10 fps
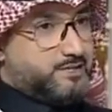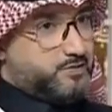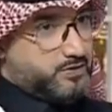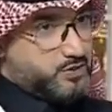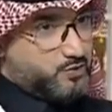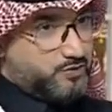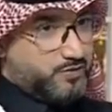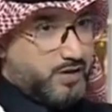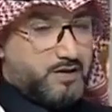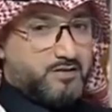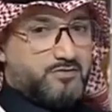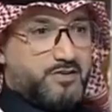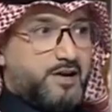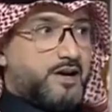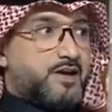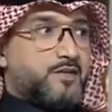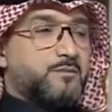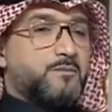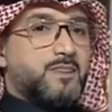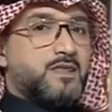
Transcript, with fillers: انت تسكن في في الرياض نعم.